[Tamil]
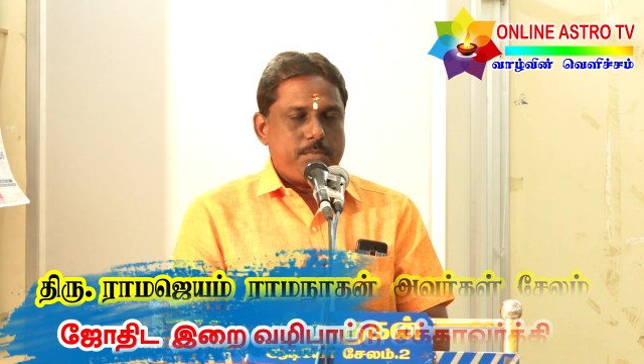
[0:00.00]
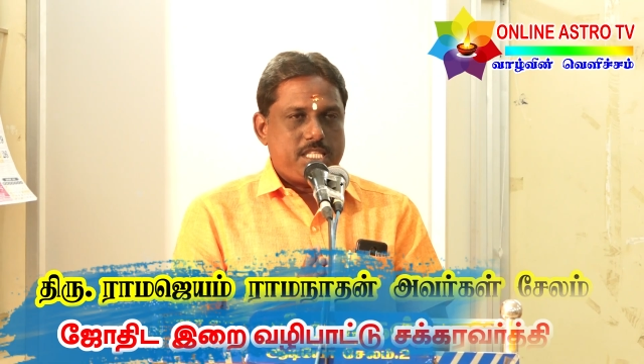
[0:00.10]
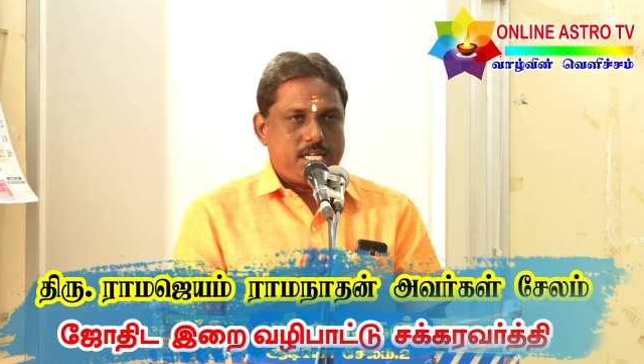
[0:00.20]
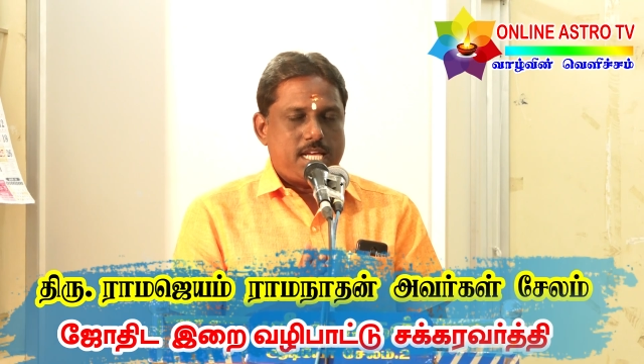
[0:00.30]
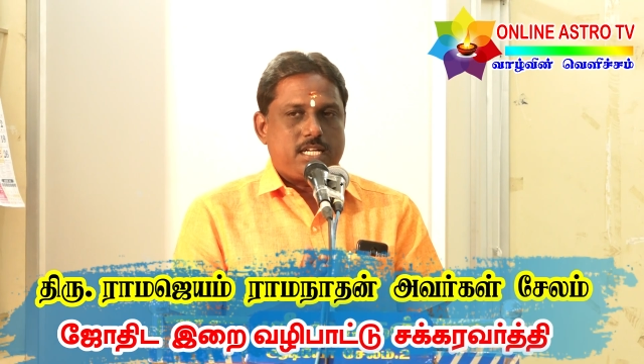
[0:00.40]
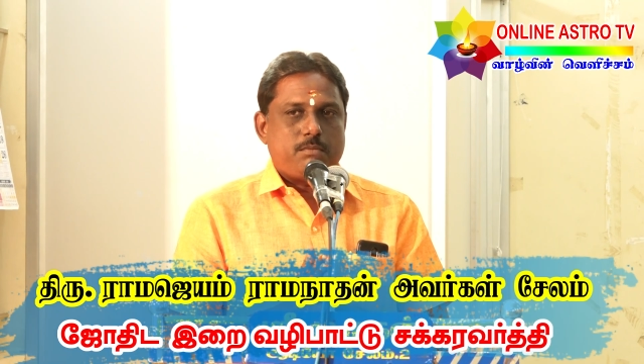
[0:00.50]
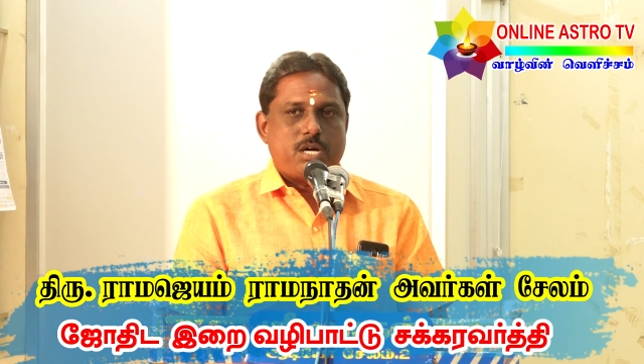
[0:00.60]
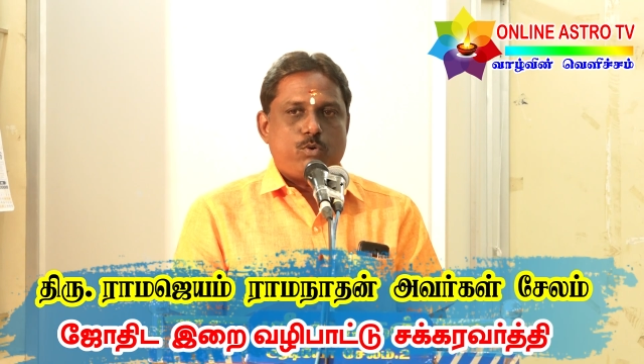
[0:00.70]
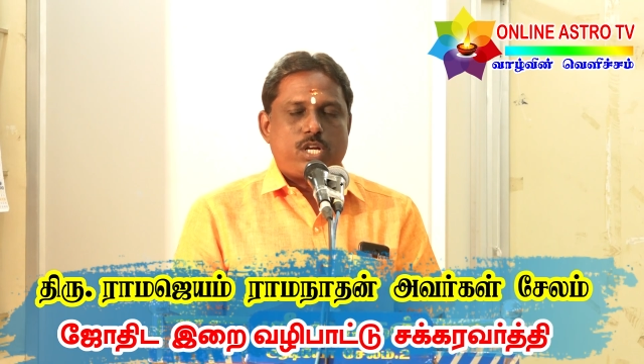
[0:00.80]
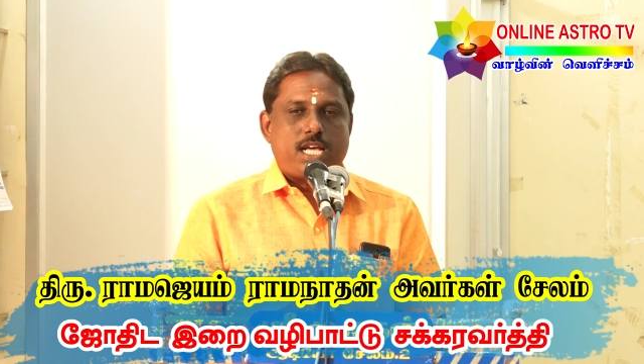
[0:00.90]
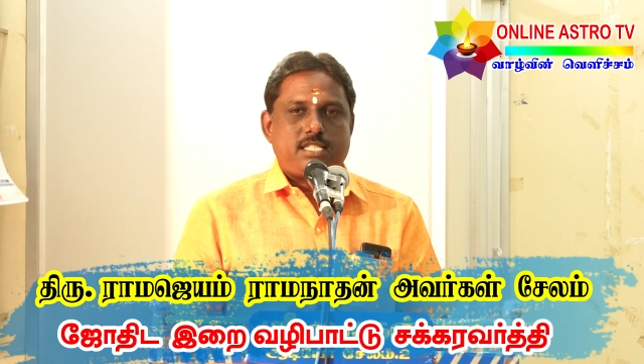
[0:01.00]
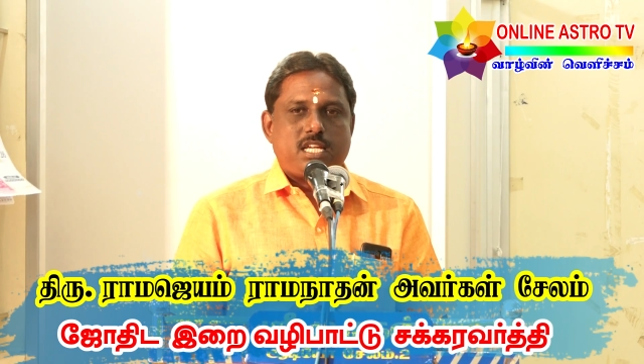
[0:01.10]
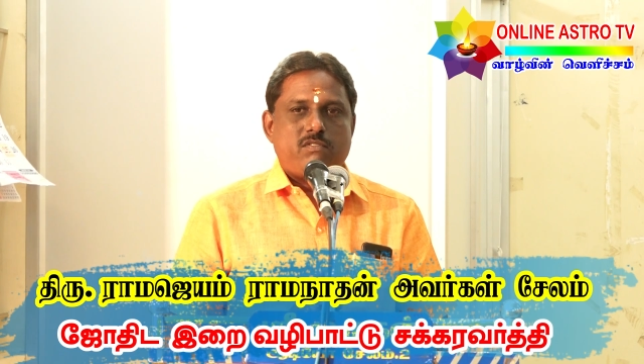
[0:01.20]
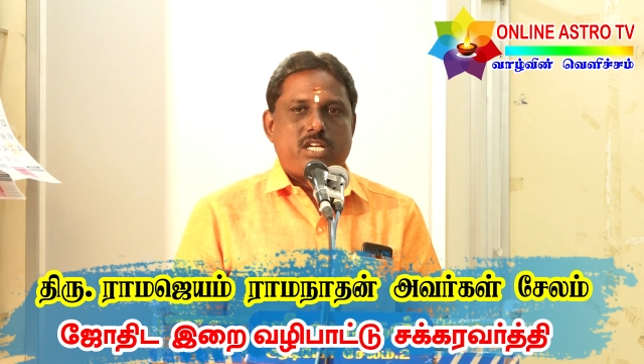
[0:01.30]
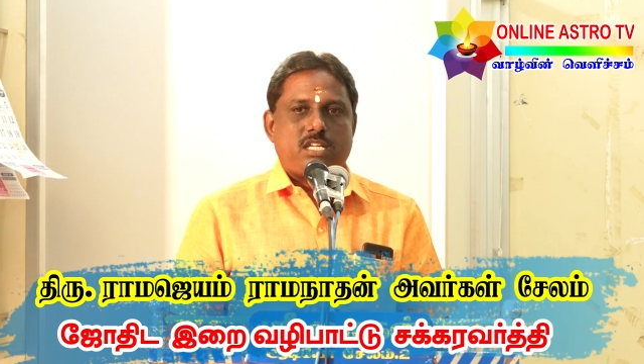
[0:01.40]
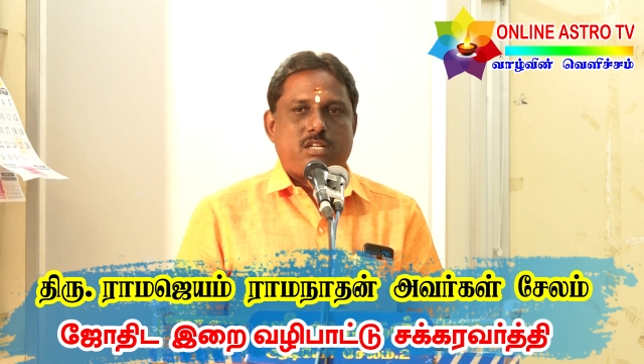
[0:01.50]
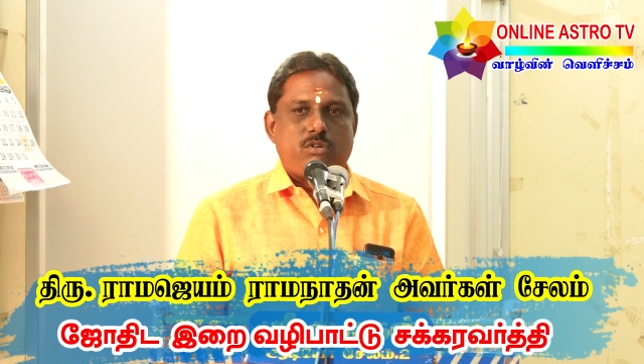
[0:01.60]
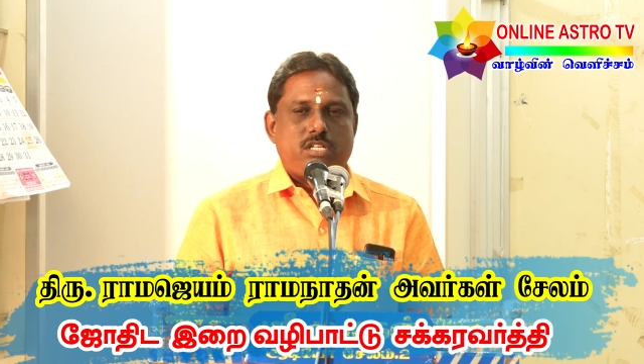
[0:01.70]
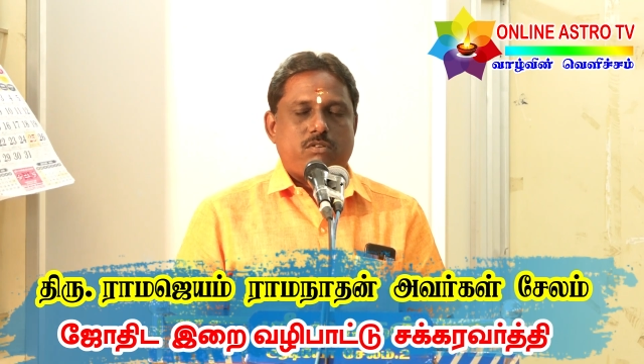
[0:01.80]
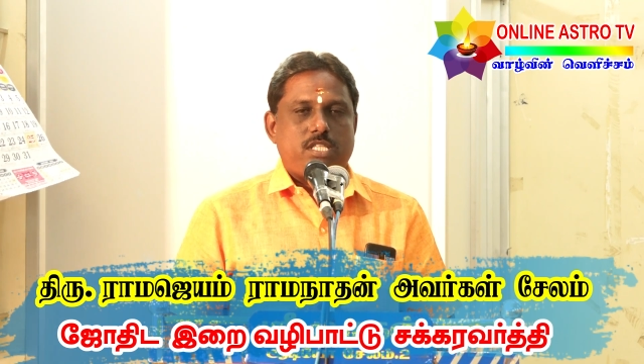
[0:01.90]
மிதன லக்னமாகவோ ராசியாவோ
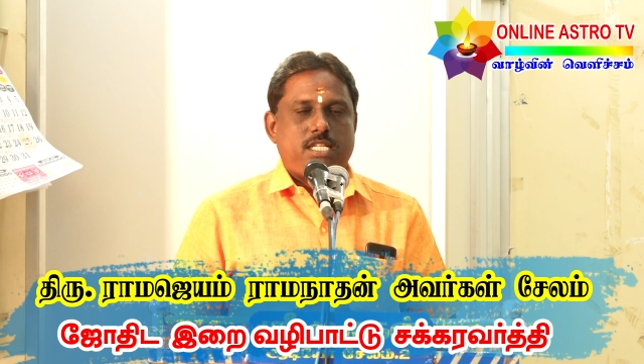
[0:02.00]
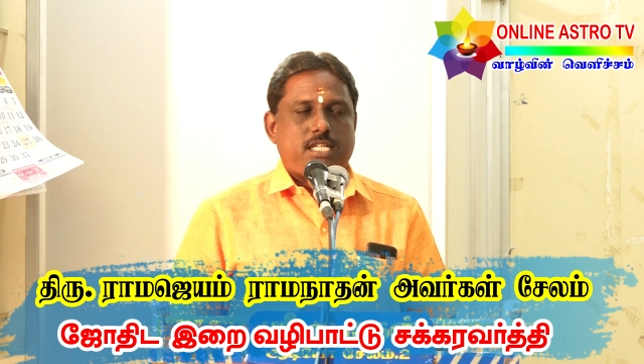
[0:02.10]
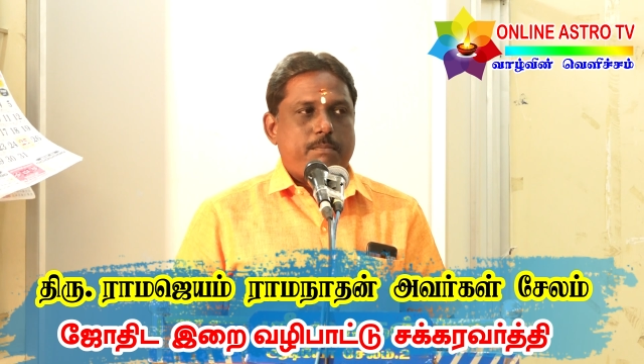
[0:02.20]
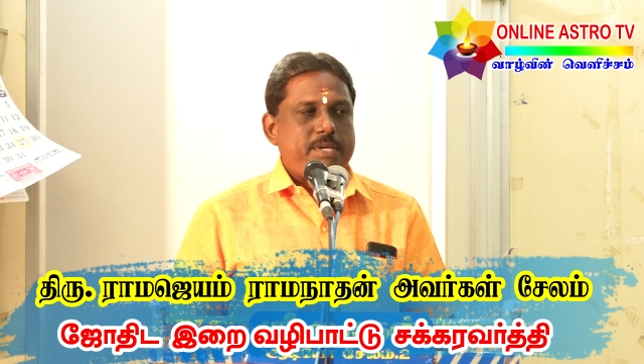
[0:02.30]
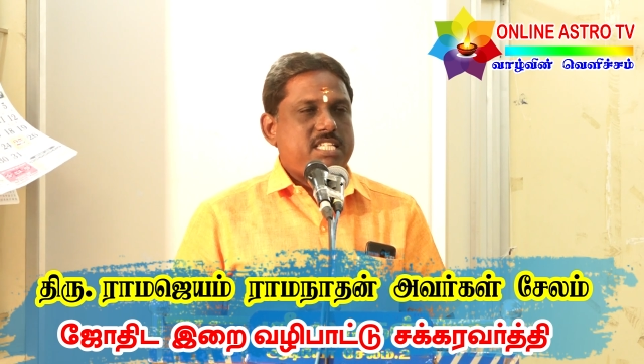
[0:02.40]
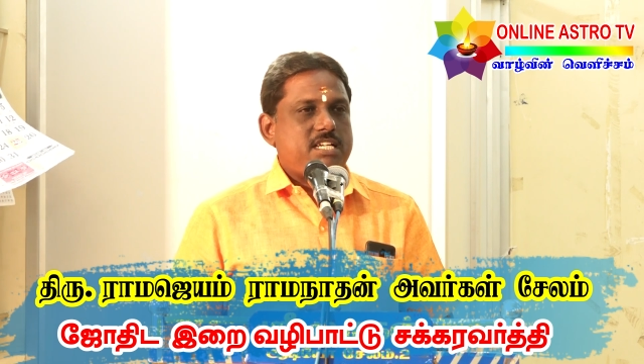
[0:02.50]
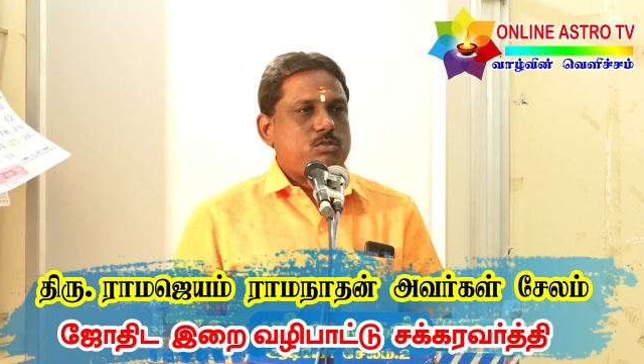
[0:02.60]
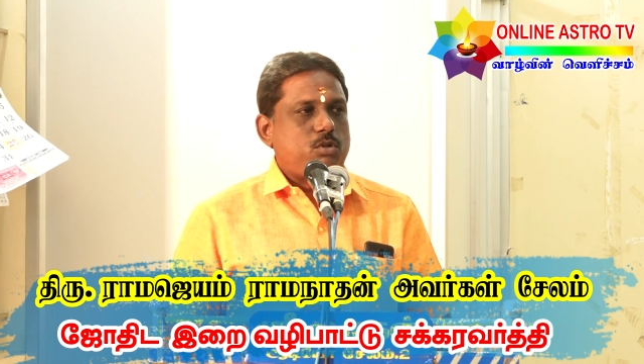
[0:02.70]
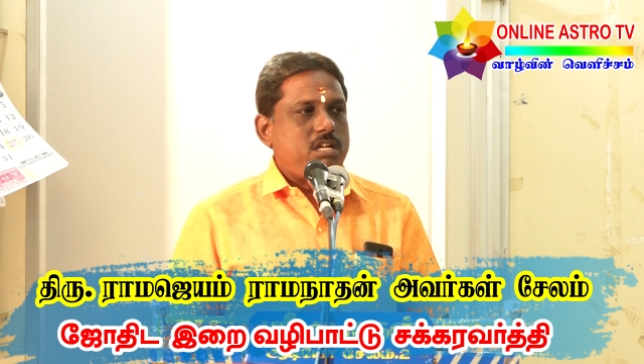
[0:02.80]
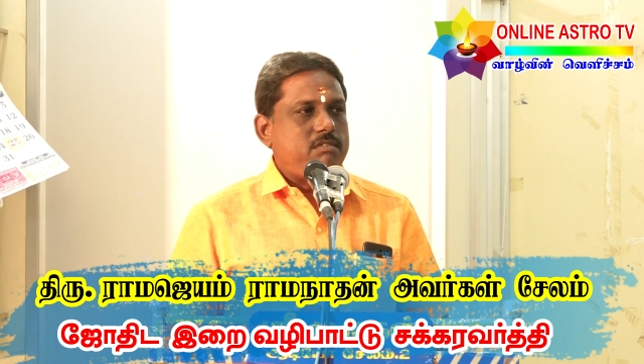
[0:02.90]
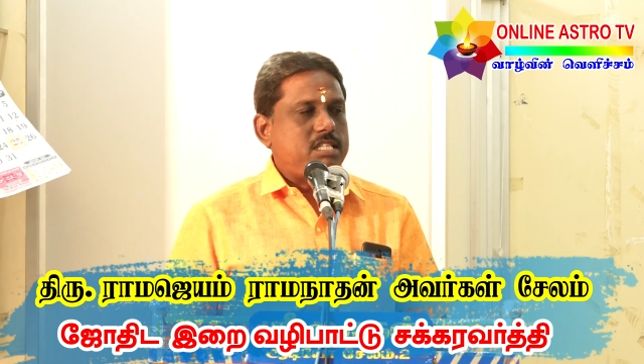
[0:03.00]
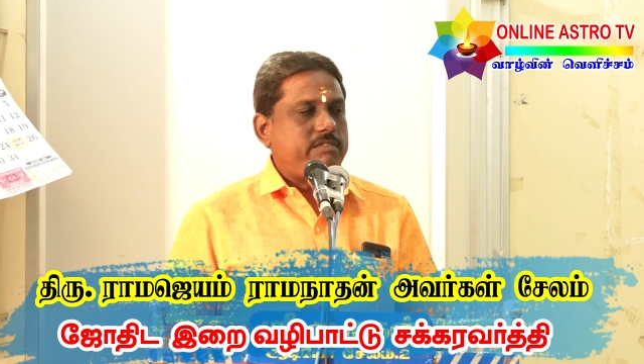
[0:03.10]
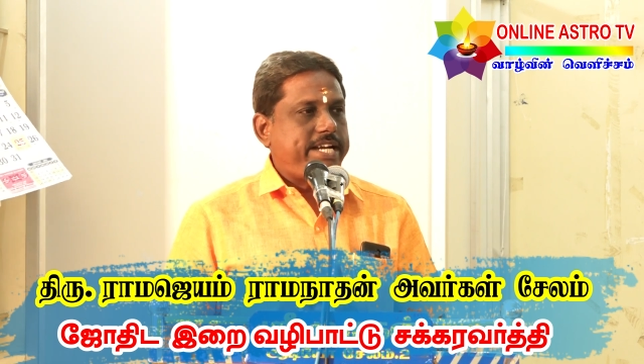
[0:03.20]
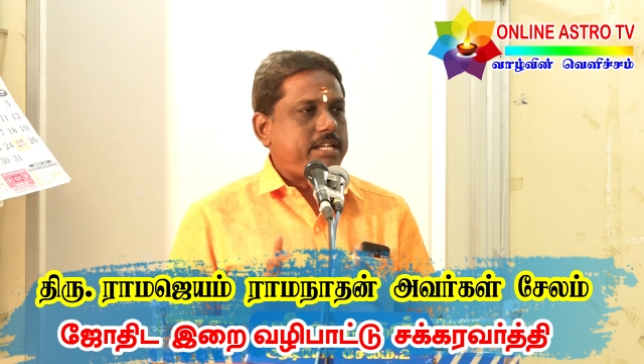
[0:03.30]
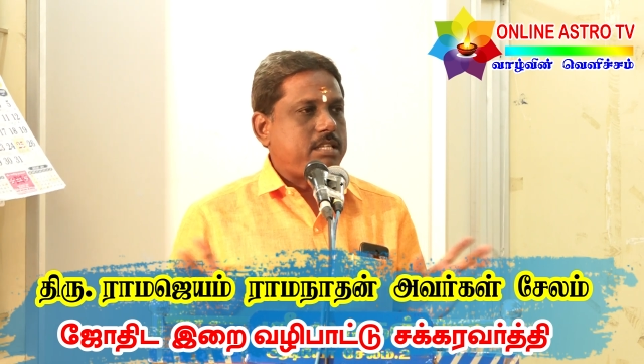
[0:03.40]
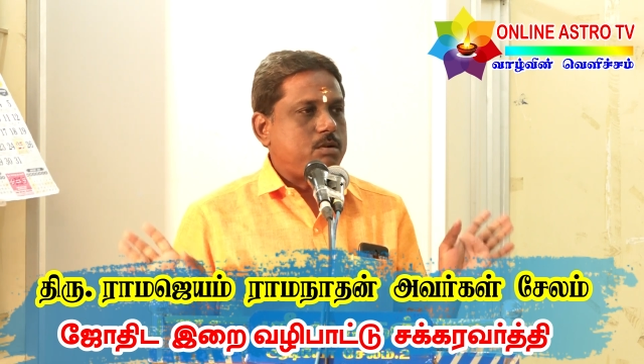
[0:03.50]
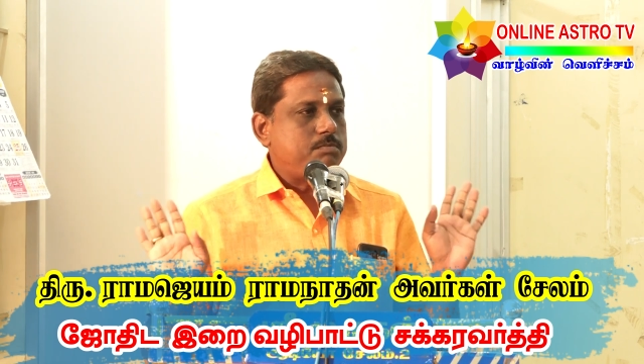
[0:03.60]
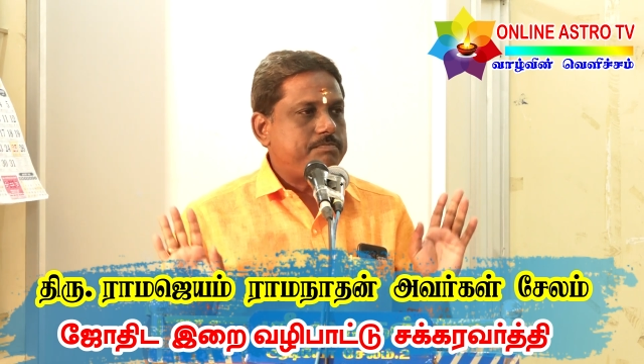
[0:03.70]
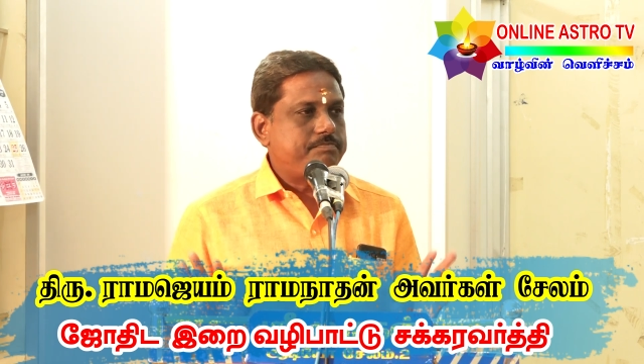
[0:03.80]
இருக்கிறவங்களுக்கு வந்து கமிஷன் தொழில் வந்து வெற்றி தரும்